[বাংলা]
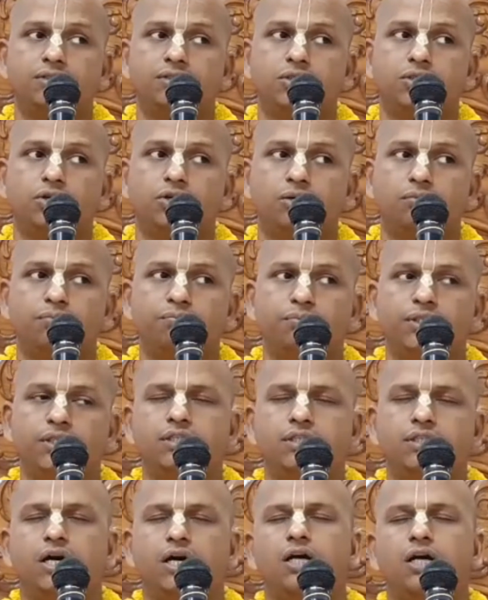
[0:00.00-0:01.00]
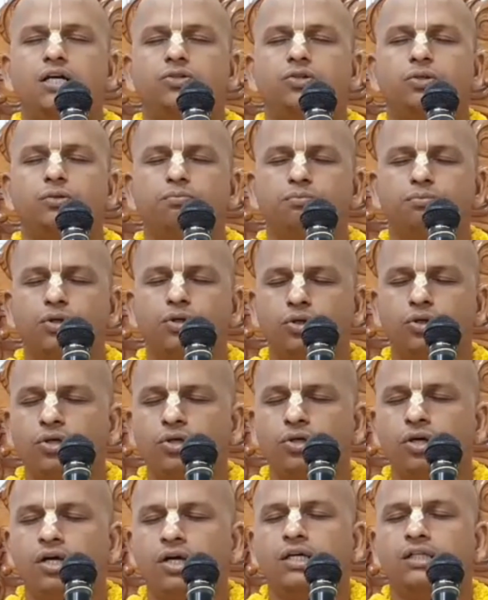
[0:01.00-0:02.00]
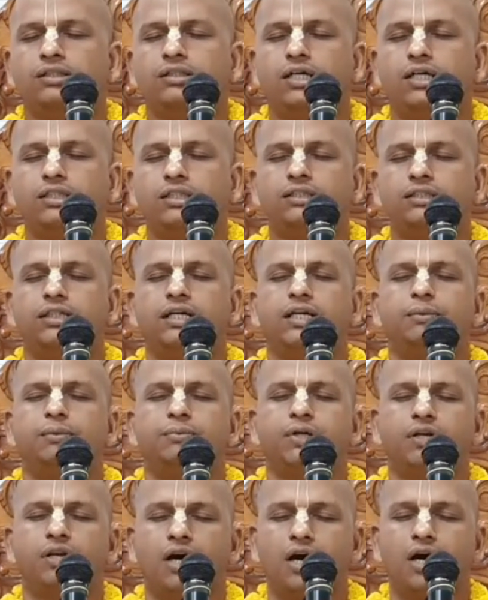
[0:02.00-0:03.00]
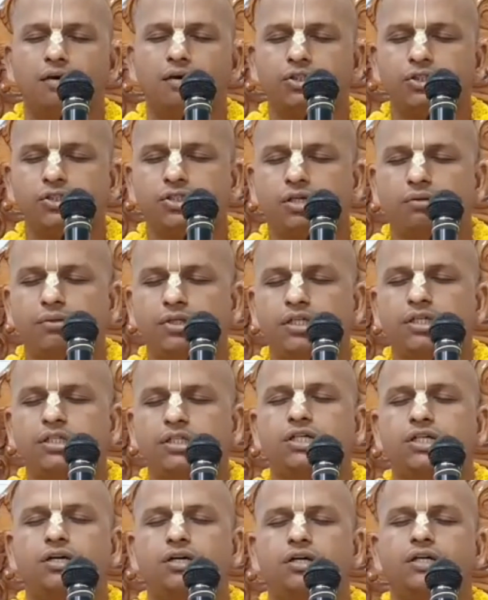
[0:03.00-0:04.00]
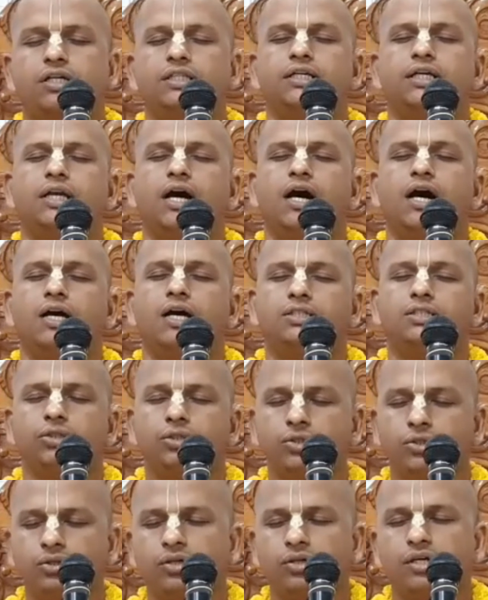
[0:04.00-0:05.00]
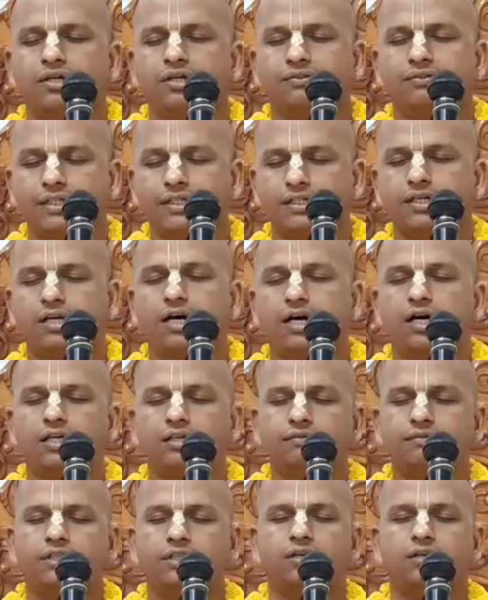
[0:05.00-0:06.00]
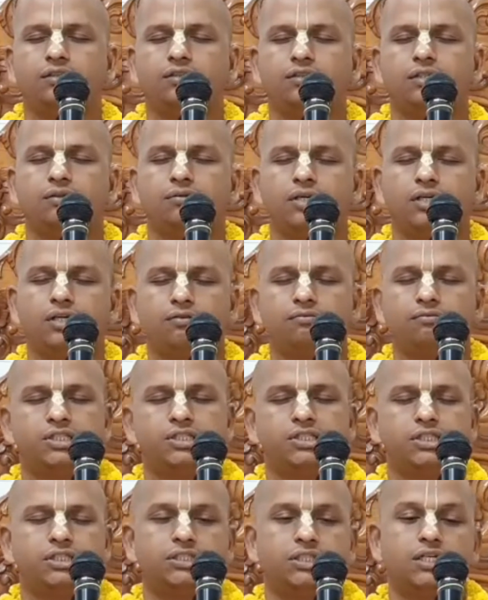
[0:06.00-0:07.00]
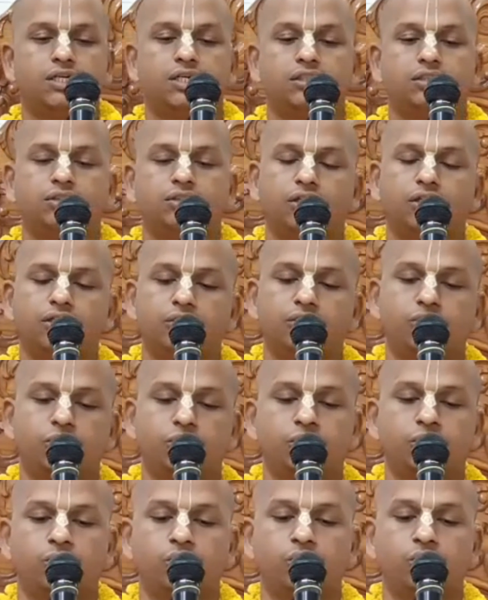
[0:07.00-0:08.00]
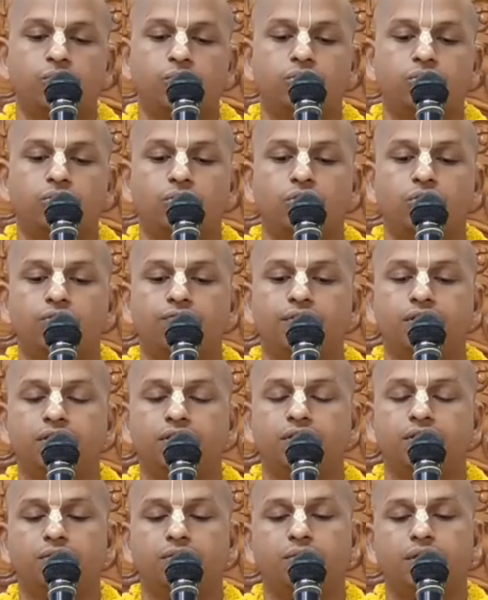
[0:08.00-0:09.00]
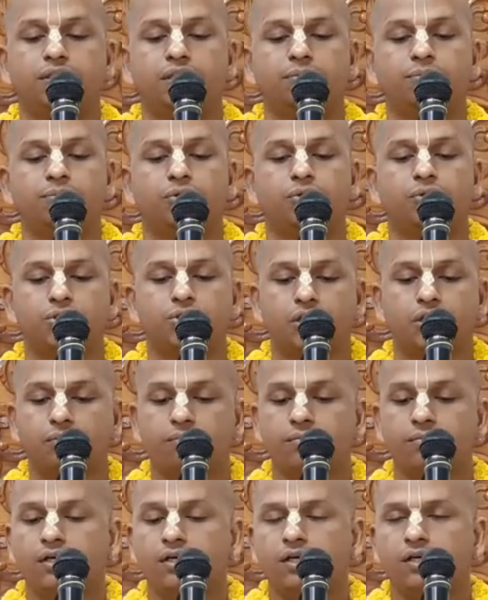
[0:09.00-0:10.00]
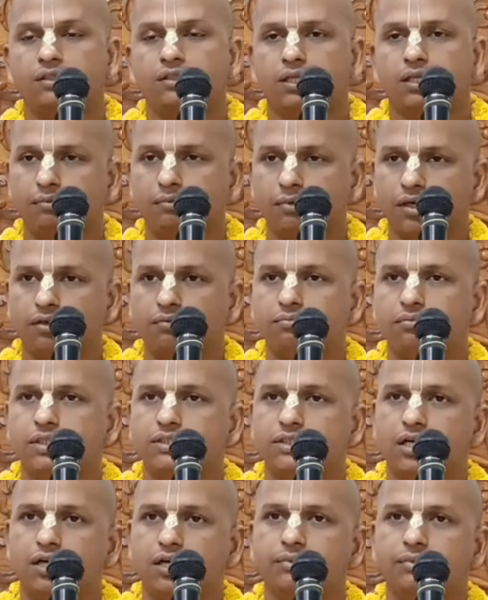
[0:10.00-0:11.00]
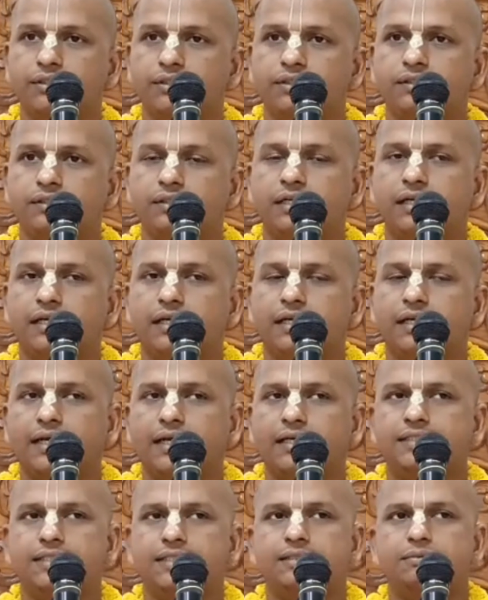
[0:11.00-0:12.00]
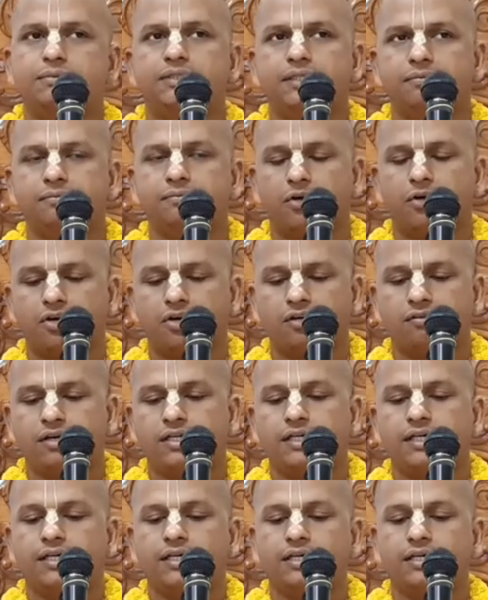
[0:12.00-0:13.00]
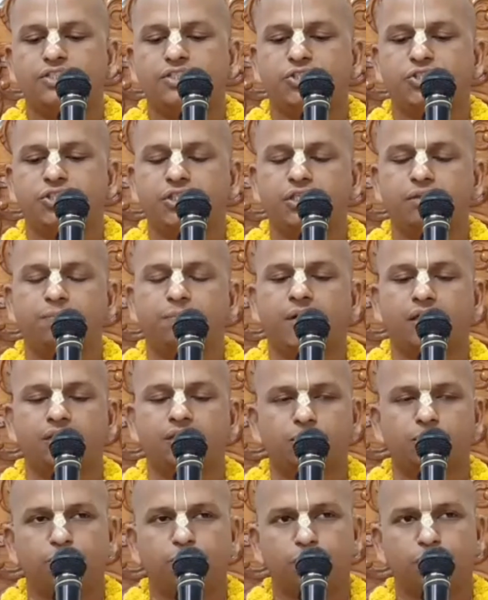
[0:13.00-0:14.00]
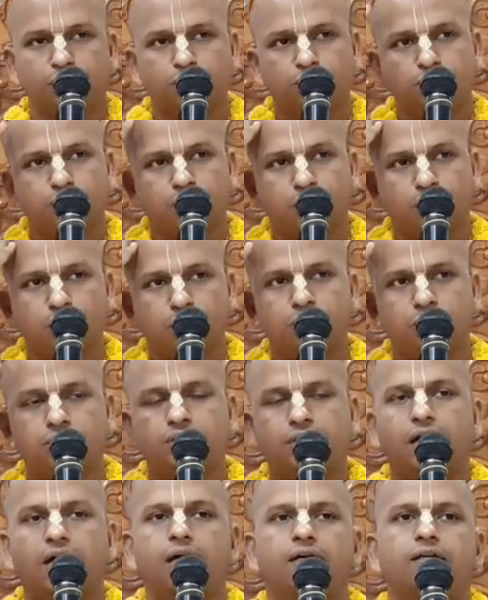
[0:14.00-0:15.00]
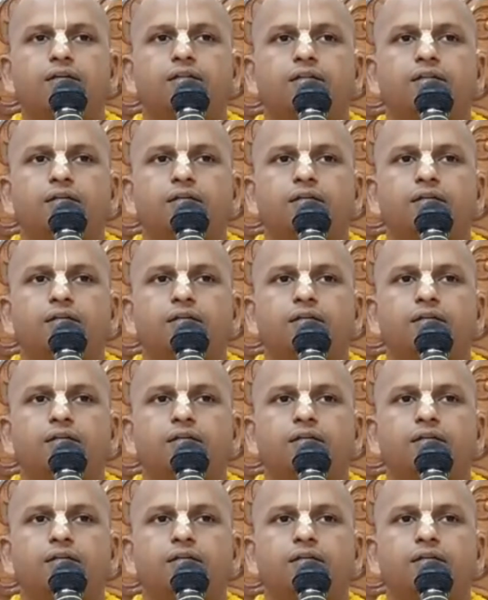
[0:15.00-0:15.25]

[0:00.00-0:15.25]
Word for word: যুগম বিনিদায় কুম্ভ দন্দে প্রণাম সময়ে সগণ ধীরাজ বিঘ্নান বিহন্ত মলমস্য জগত্রয়স্য গোবিন্দমাদিপুরুষম পুরুষম বজামি এই যে ভগবানের শ্রী পাদপদ্ম তার